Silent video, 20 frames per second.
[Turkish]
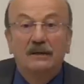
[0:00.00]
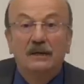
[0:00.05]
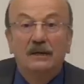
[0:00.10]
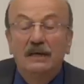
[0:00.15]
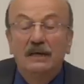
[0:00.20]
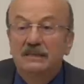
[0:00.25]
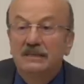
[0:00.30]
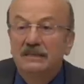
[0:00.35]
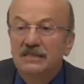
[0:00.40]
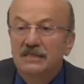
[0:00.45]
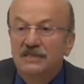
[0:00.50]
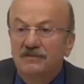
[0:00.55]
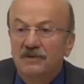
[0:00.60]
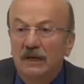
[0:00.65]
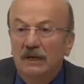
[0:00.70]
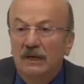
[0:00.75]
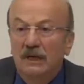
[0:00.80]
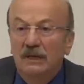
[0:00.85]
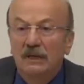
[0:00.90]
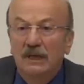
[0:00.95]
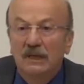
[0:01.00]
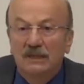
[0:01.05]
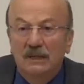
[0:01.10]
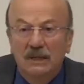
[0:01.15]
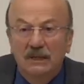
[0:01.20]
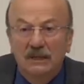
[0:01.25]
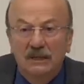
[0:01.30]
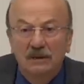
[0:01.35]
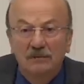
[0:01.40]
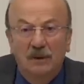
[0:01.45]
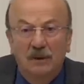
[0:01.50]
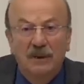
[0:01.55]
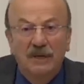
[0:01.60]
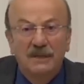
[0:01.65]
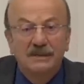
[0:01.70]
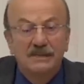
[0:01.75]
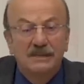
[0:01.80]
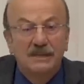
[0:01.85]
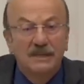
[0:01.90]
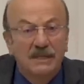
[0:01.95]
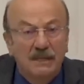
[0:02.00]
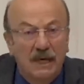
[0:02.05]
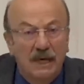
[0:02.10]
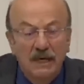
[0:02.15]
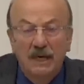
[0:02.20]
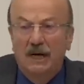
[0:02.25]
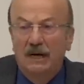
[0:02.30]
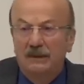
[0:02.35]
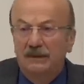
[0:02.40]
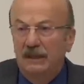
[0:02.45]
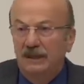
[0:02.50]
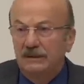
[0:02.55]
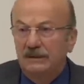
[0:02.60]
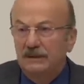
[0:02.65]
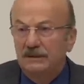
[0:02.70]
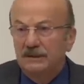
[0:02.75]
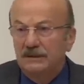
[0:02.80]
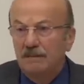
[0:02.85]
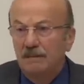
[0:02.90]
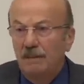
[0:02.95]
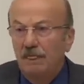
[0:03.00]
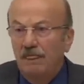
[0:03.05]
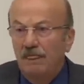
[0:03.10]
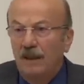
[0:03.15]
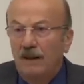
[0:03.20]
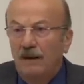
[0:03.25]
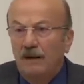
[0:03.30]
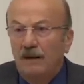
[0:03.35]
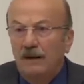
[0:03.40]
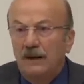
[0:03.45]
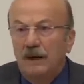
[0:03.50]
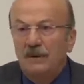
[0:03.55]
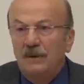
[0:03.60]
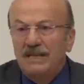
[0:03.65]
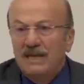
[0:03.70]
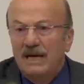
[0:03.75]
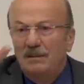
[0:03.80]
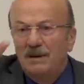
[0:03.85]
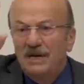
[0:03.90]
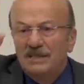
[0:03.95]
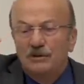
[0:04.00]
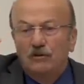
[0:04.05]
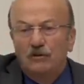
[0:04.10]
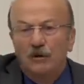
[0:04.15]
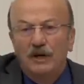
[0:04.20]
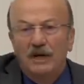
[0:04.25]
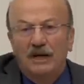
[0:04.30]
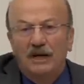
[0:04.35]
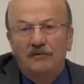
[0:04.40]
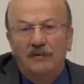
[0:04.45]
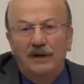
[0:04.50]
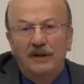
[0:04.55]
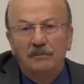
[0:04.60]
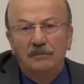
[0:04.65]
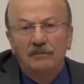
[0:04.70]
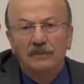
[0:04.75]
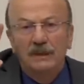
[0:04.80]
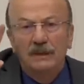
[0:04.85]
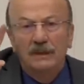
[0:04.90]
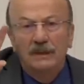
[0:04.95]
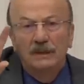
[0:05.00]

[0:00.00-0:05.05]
adaletiniz falan Adalet Kalkınma Partisi hikaye adaletiniz. Ya bir tane basit örnek vereyim.